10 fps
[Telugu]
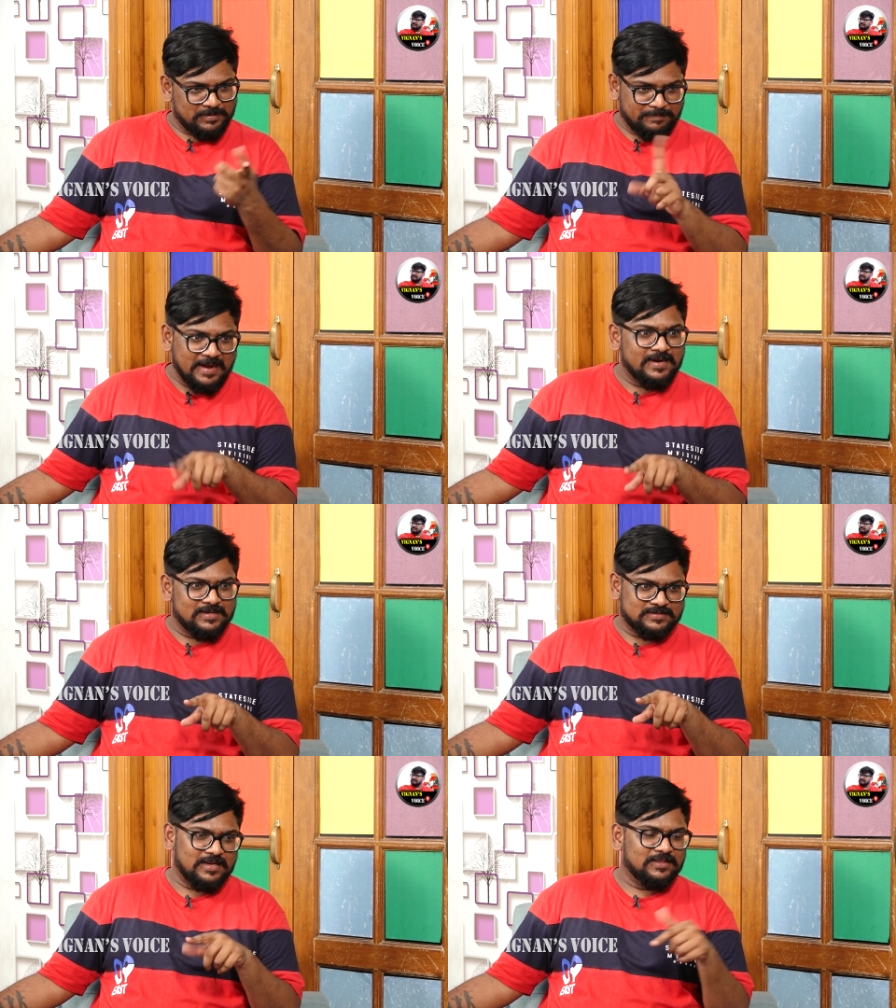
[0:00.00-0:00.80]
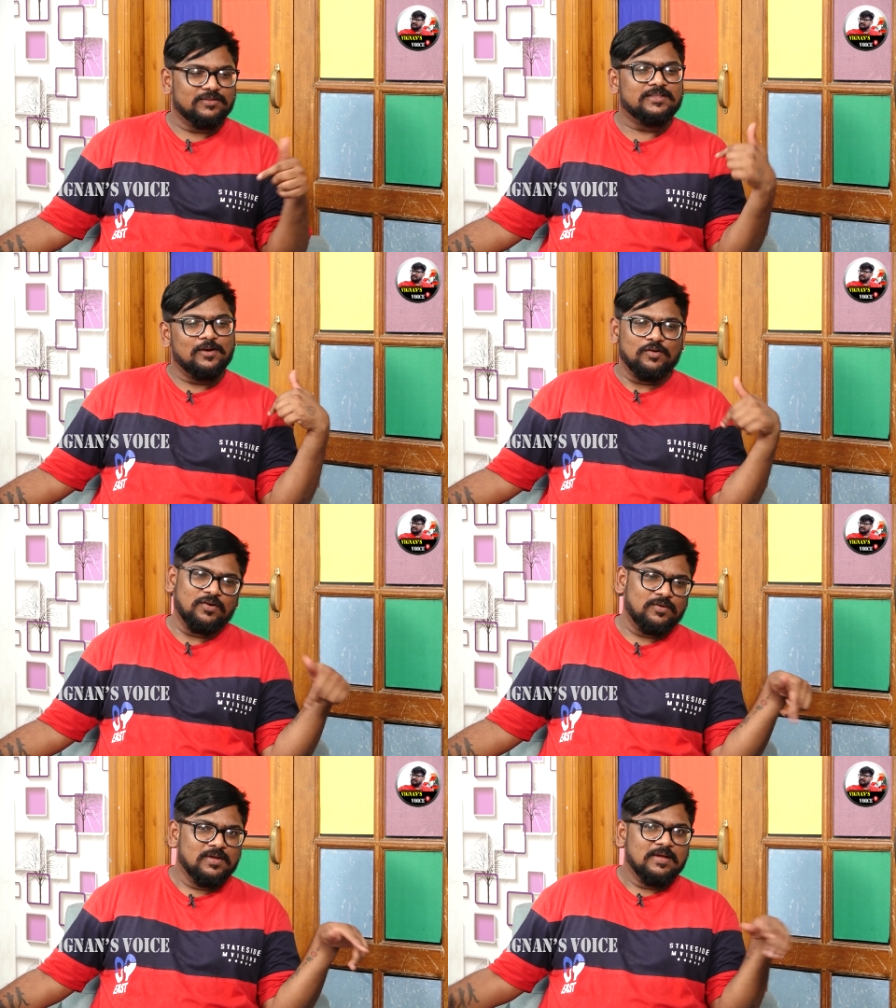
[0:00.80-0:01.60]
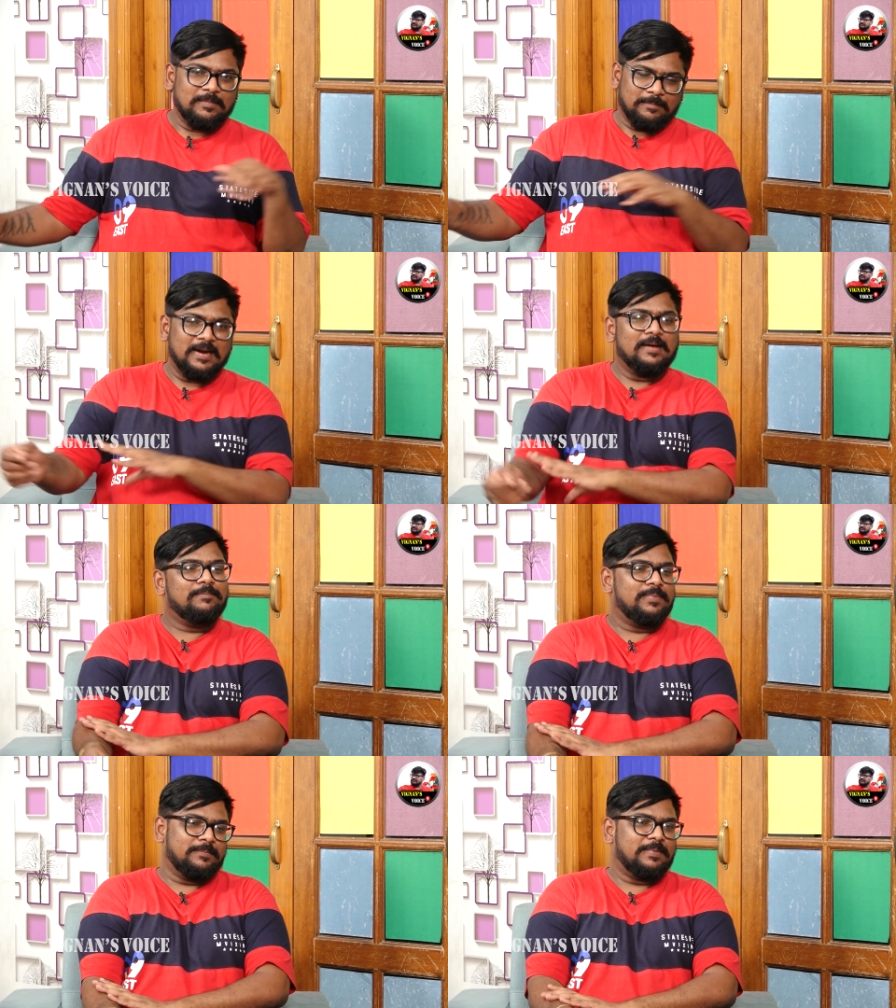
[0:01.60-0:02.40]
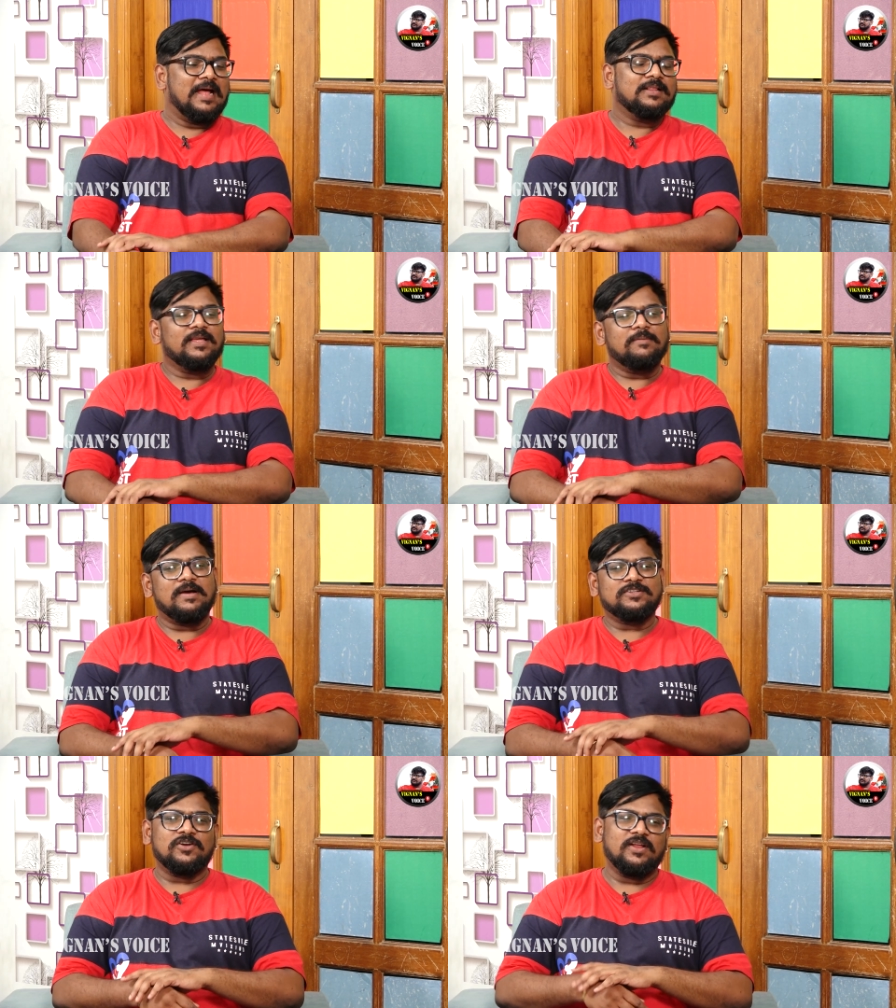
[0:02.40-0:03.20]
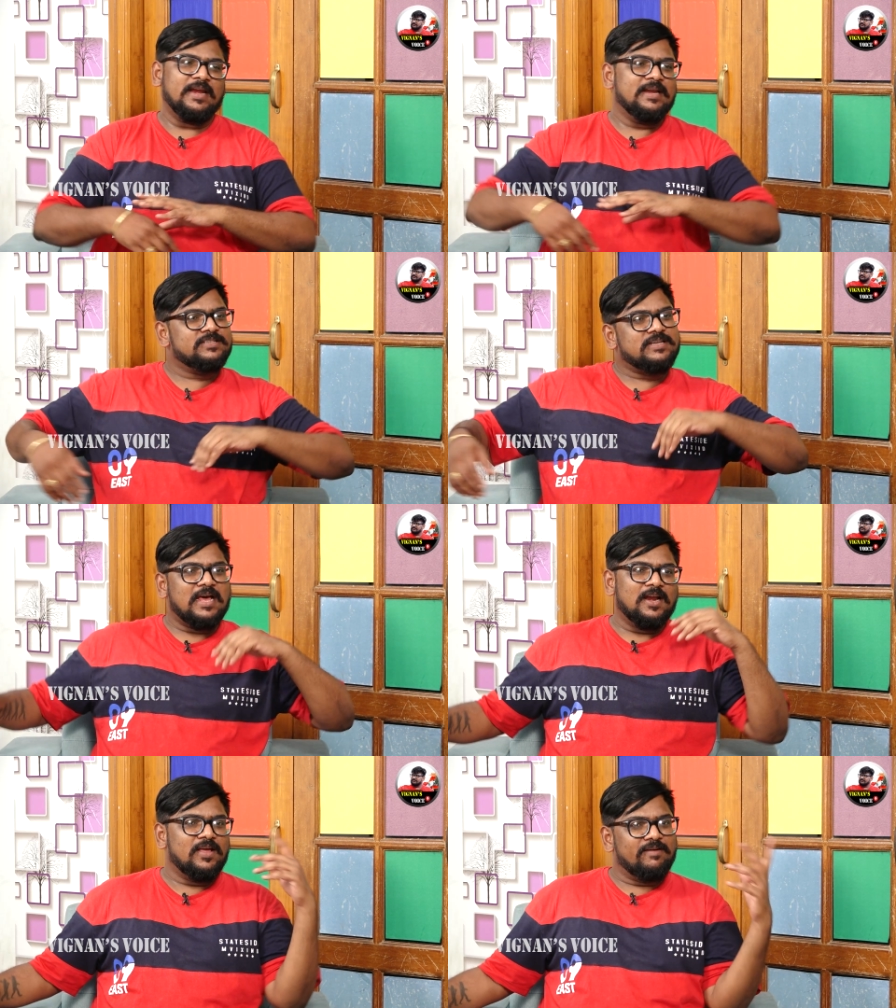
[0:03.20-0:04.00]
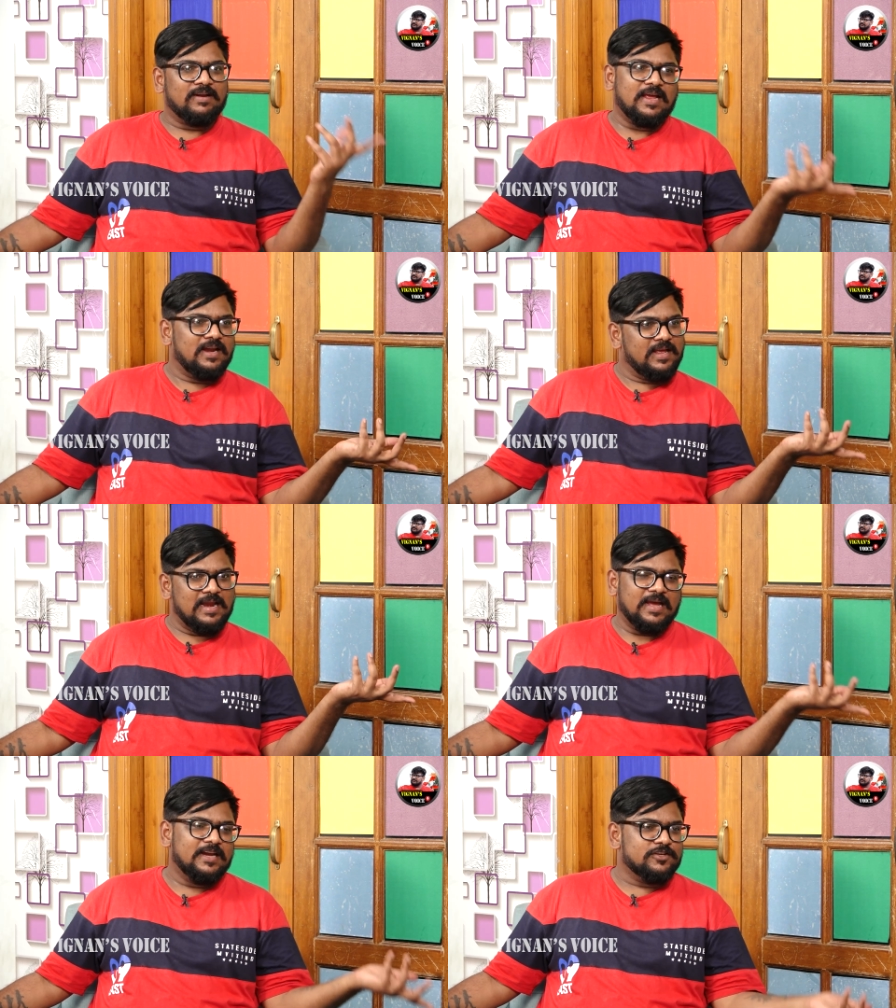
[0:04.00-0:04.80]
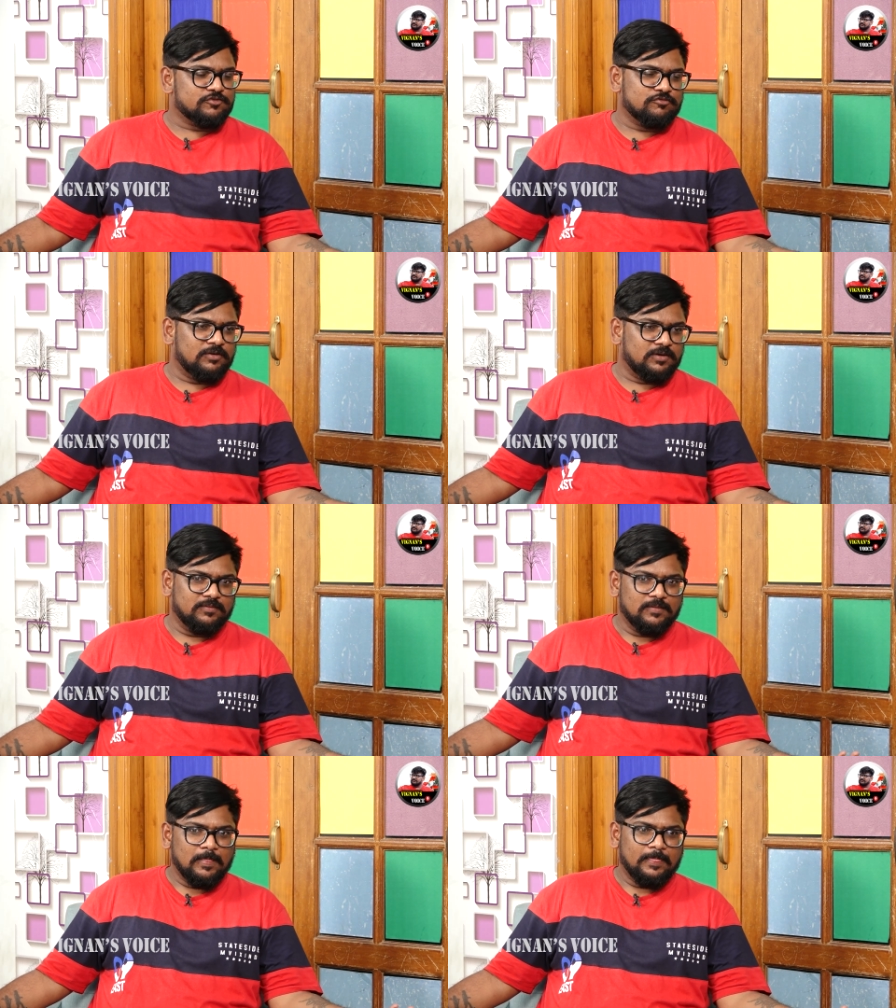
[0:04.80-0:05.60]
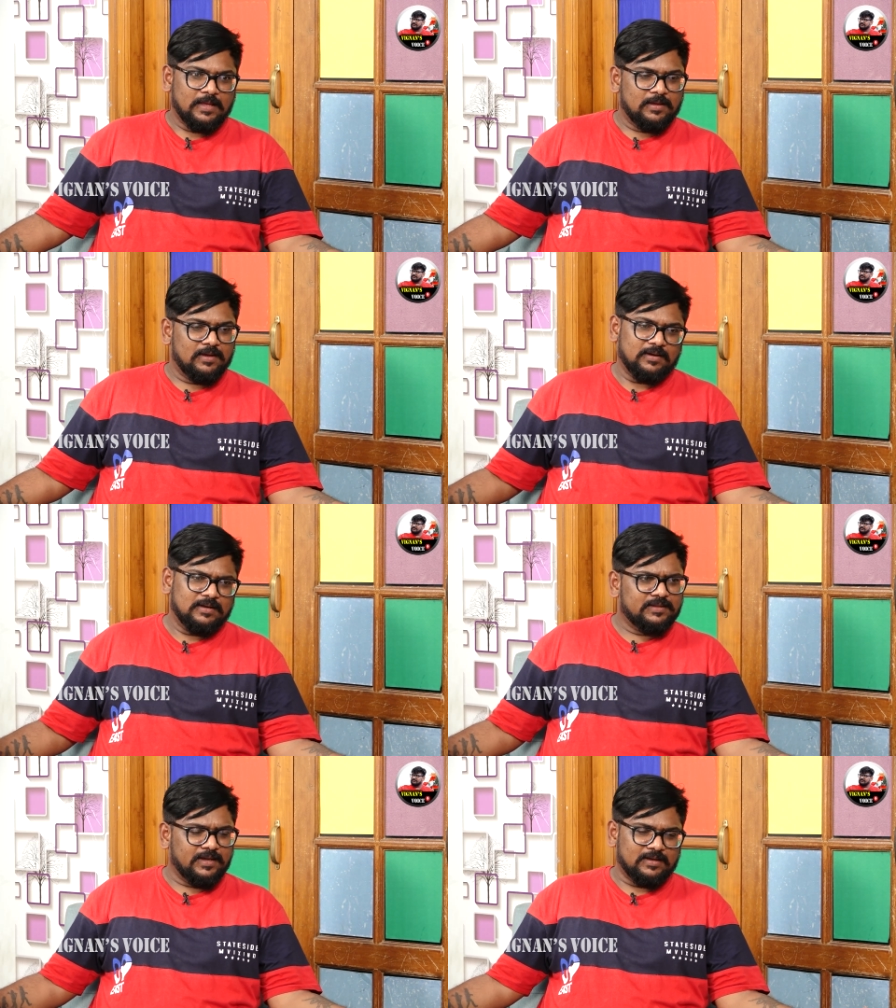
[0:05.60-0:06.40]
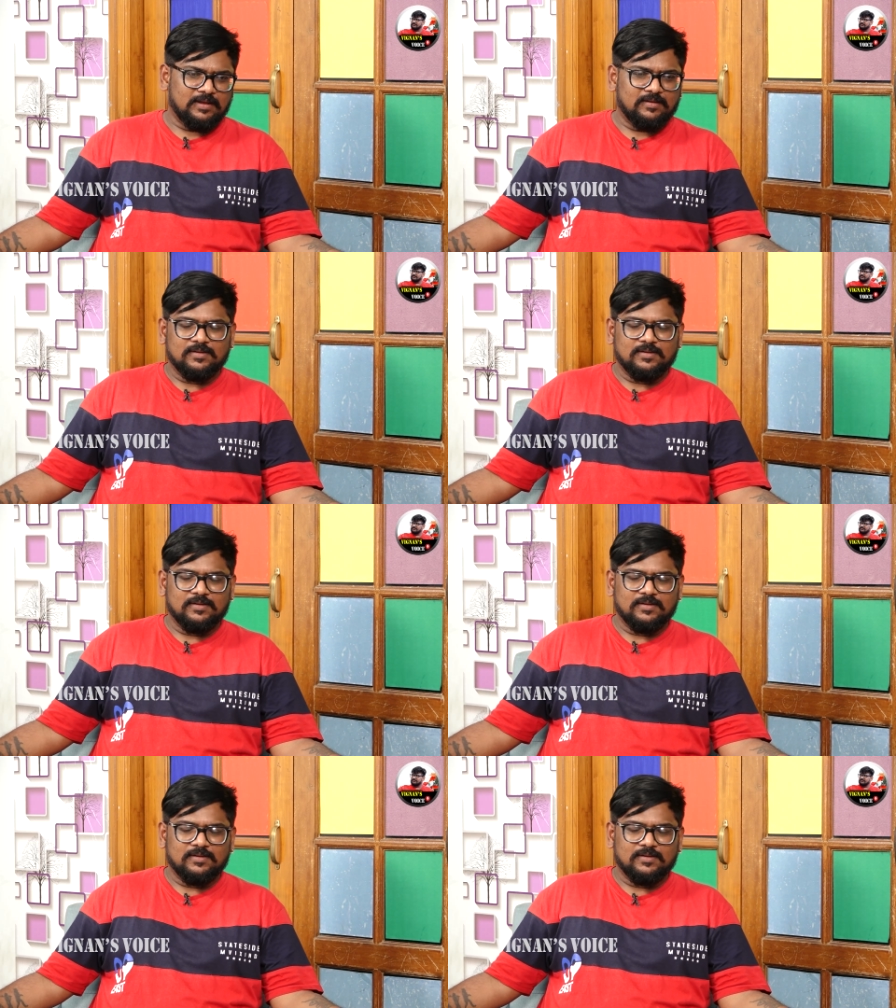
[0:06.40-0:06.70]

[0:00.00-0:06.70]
ప్యాన్ ఇండియా స్టార్ ఇంతకుముందు తెలుగులో మన ప్రాంతీయ భాషల్లో ఎన్ని స్టార్లు ఎవరికైనా ఎలాగైనా ఇచ్చుకుంటాం అవును అంతే కదా